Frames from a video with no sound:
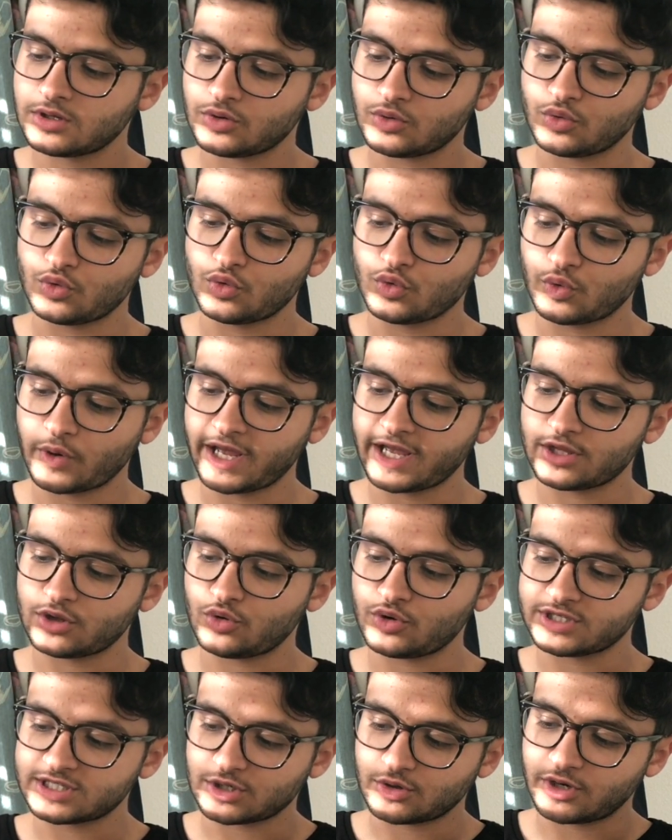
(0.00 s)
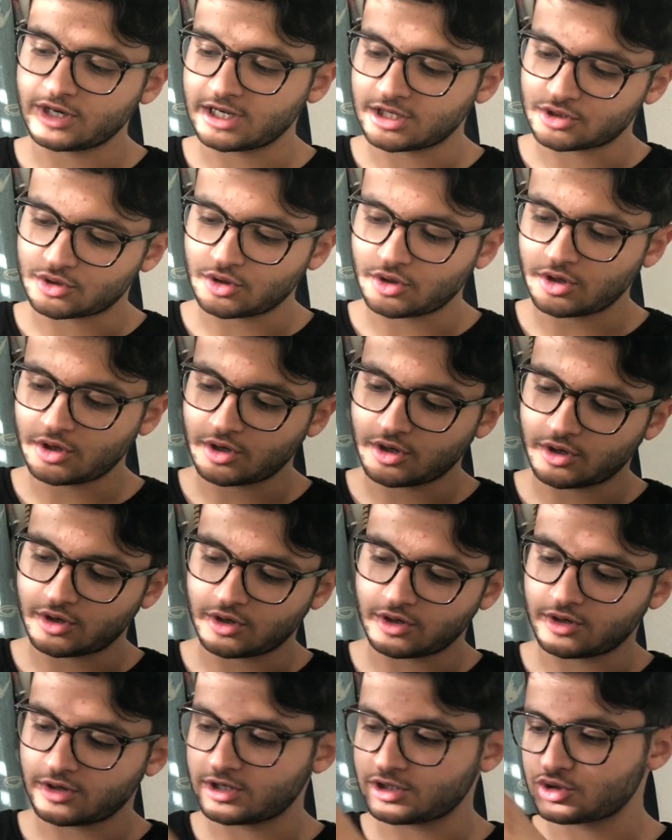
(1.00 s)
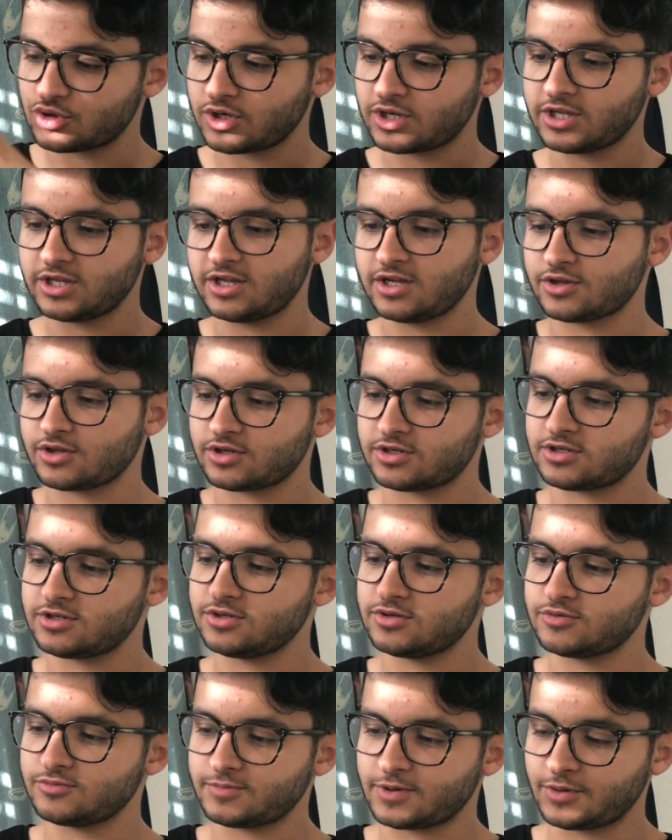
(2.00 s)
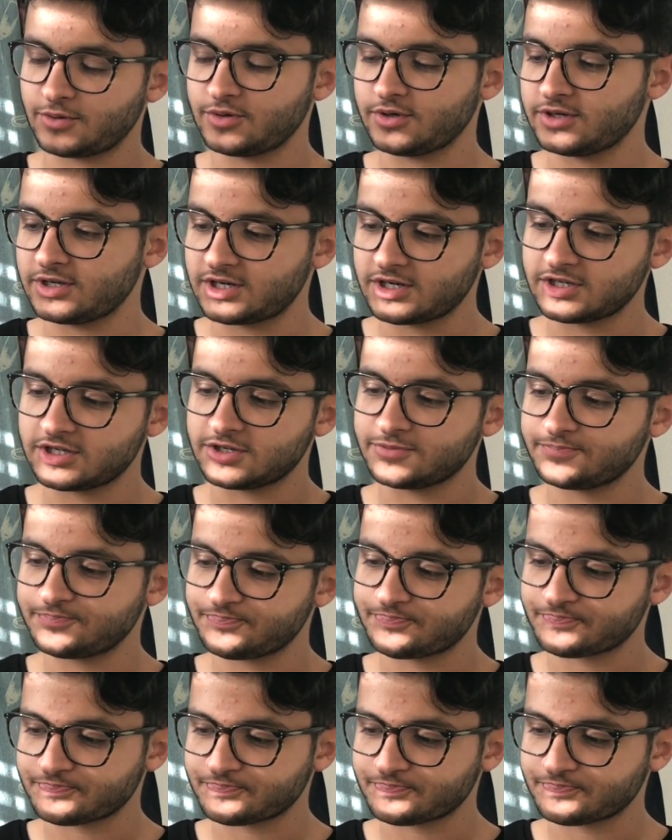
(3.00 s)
O R2 agora é só, só aqui dentro, assim, é um bagulho grande.